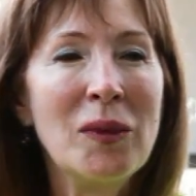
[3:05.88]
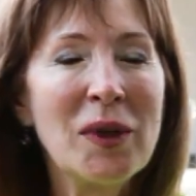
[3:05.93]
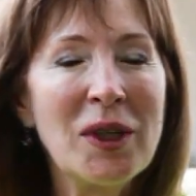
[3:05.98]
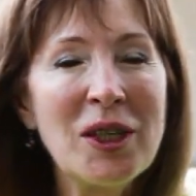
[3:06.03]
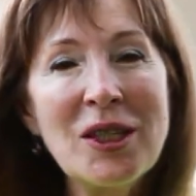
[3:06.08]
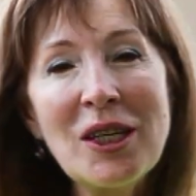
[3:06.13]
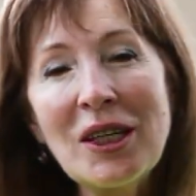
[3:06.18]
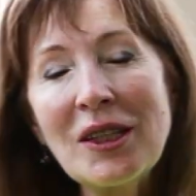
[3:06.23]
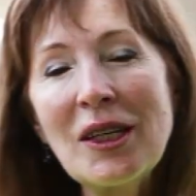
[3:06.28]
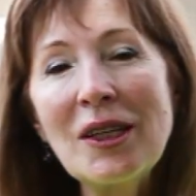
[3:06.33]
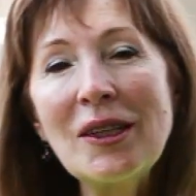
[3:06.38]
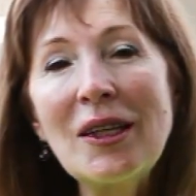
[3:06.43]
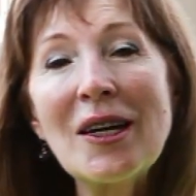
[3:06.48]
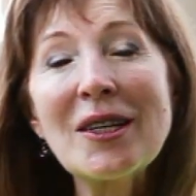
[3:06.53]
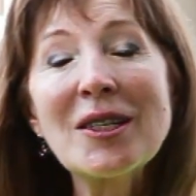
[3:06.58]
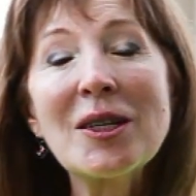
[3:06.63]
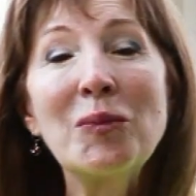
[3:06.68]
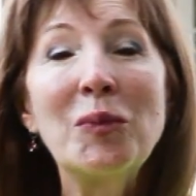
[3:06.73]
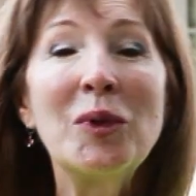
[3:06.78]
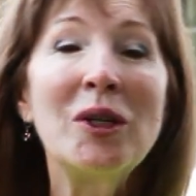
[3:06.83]
где-то
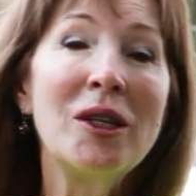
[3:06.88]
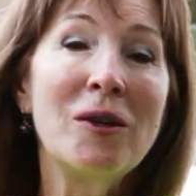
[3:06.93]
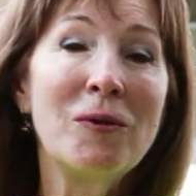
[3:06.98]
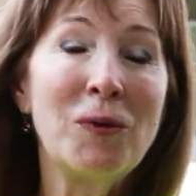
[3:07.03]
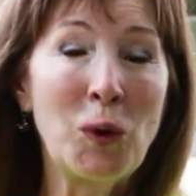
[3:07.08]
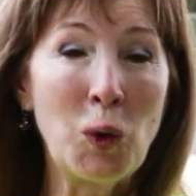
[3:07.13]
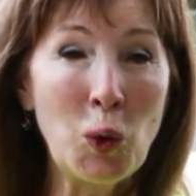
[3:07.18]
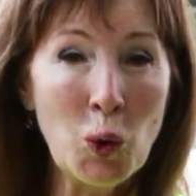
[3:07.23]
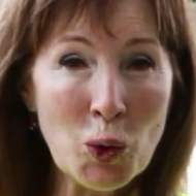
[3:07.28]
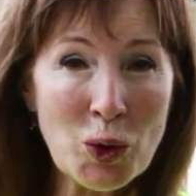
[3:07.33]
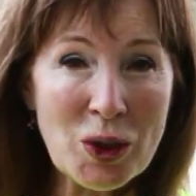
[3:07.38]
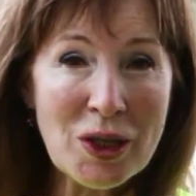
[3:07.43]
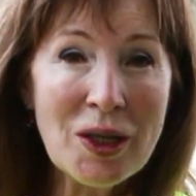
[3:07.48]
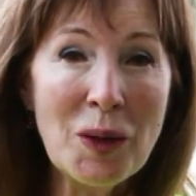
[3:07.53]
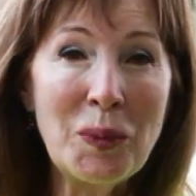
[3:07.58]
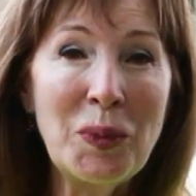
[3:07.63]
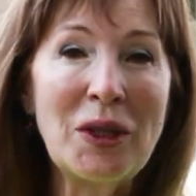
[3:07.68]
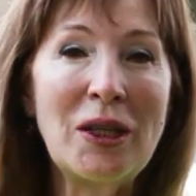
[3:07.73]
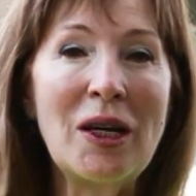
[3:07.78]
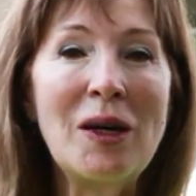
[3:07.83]
даже было
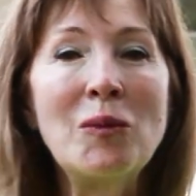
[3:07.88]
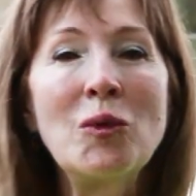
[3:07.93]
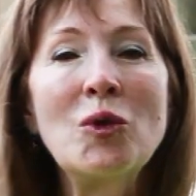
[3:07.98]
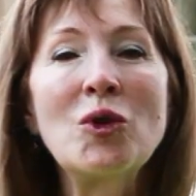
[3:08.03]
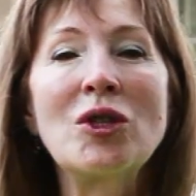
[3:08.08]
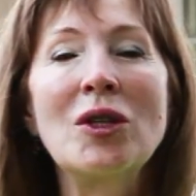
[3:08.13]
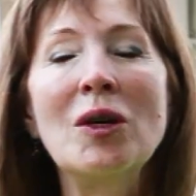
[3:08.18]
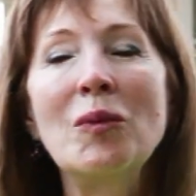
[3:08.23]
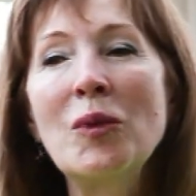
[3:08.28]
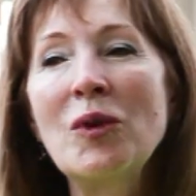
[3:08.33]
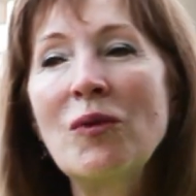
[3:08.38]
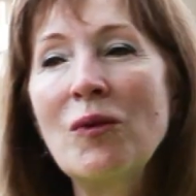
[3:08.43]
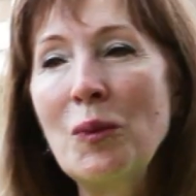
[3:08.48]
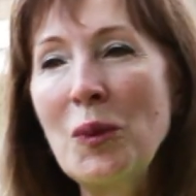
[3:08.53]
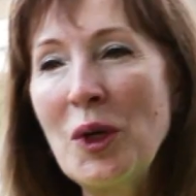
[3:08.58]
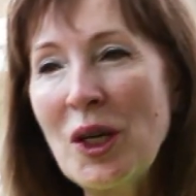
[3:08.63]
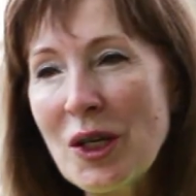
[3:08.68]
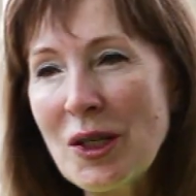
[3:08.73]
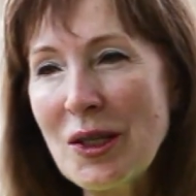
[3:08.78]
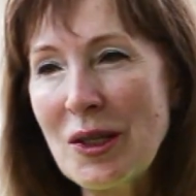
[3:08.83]
вкусно, потому что мы
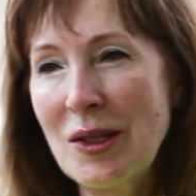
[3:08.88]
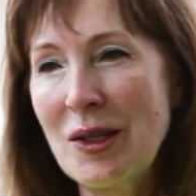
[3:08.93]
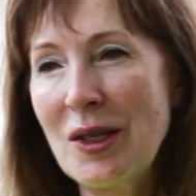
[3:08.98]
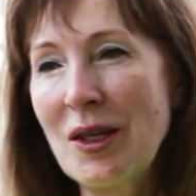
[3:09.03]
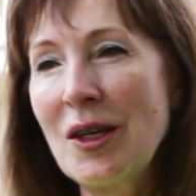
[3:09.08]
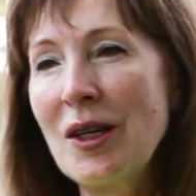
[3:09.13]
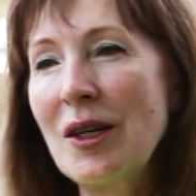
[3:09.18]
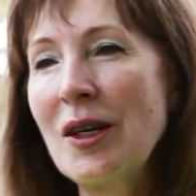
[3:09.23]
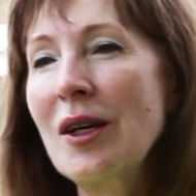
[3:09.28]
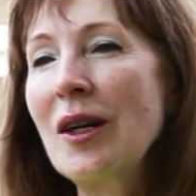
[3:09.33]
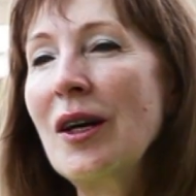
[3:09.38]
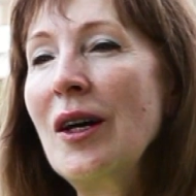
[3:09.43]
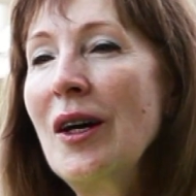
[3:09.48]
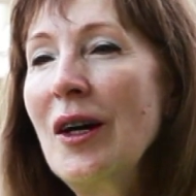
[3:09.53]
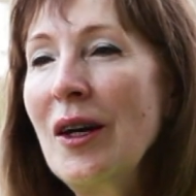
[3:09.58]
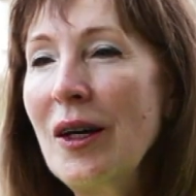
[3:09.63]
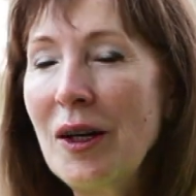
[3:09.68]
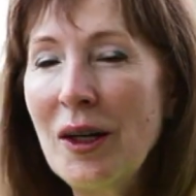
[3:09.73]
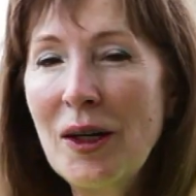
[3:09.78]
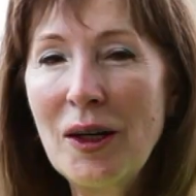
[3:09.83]
вместе
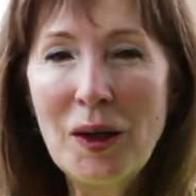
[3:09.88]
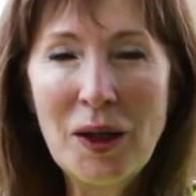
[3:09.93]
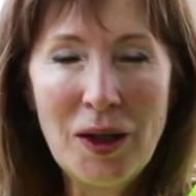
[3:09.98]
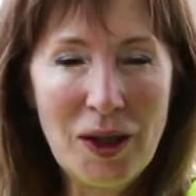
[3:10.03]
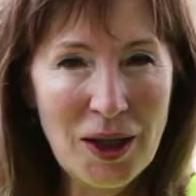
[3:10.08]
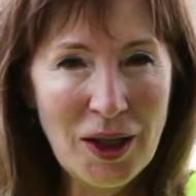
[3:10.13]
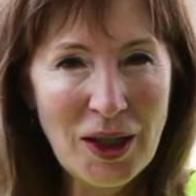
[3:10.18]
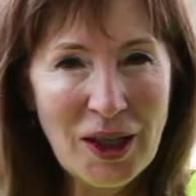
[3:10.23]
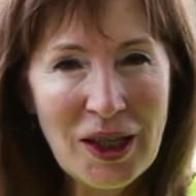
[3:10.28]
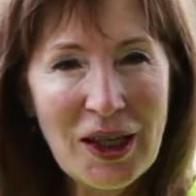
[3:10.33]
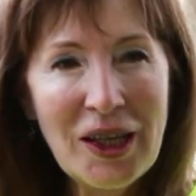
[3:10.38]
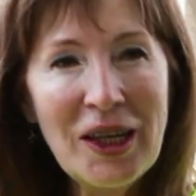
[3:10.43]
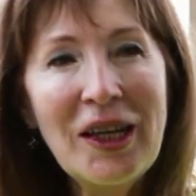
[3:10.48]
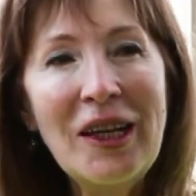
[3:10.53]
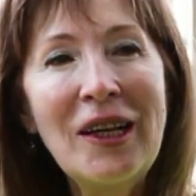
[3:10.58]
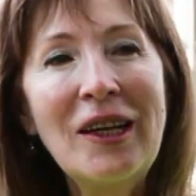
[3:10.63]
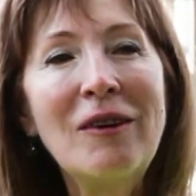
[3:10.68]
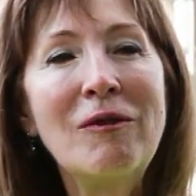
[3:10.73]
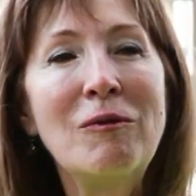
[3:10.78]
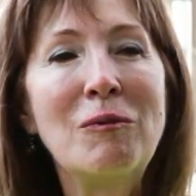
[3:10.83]
э,
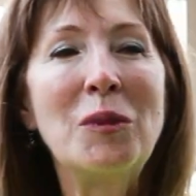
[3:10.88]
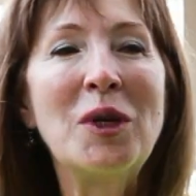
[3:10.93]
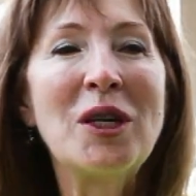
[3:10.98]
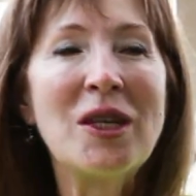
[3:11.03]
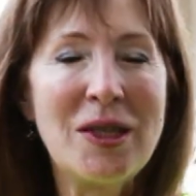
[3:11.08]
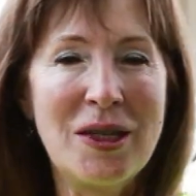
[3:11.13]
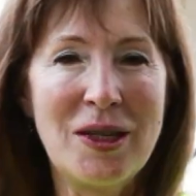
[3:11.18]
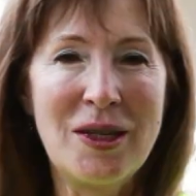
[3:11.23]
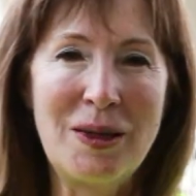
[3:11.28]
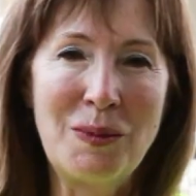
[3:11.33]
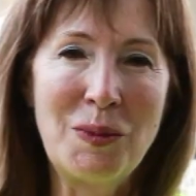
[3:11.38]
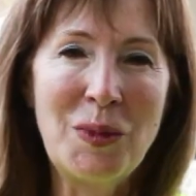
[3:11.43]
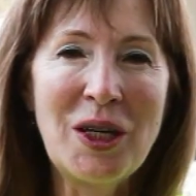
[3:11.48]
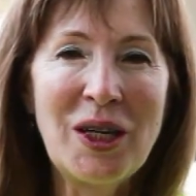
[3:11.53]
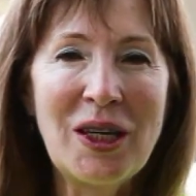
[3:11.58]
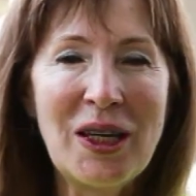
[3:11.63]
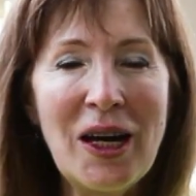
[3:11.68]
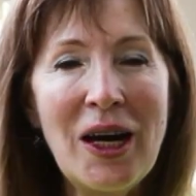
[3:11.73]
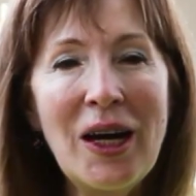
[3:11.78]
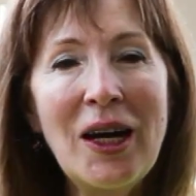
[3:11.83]
ели, вместе с
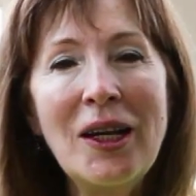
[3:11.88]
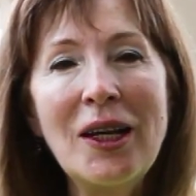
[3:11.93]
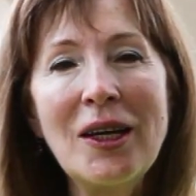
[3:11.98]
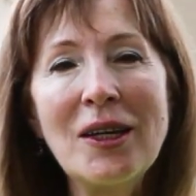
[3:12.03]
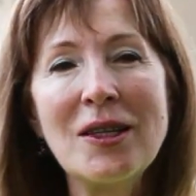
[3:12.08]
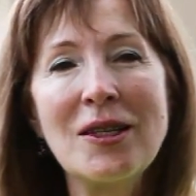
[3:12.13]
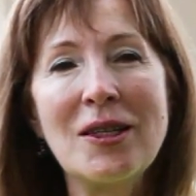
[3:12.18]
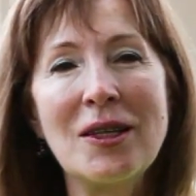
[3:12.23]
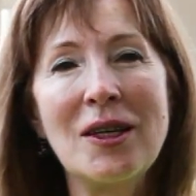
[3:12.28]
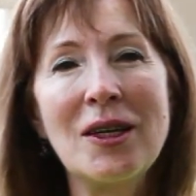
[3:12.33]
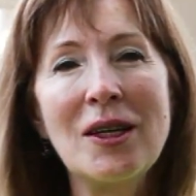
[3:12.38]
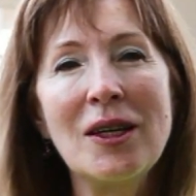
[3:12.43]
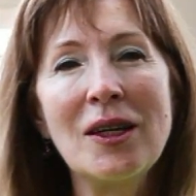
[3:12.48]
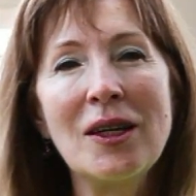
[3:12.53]
смеялись.